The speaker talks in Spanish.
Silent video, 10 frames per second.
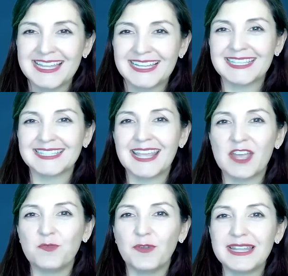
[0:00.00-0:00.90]
Les
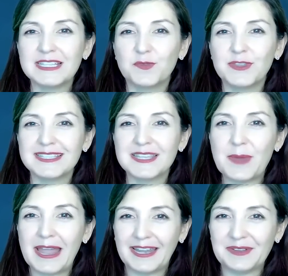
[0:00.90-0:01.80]
deseo un feliz fin de
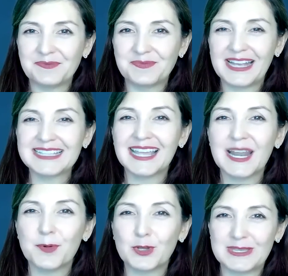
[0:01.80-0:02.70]
semana. Hasta
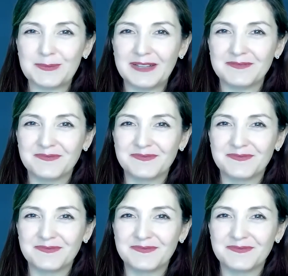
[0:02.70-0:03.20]
la próxima.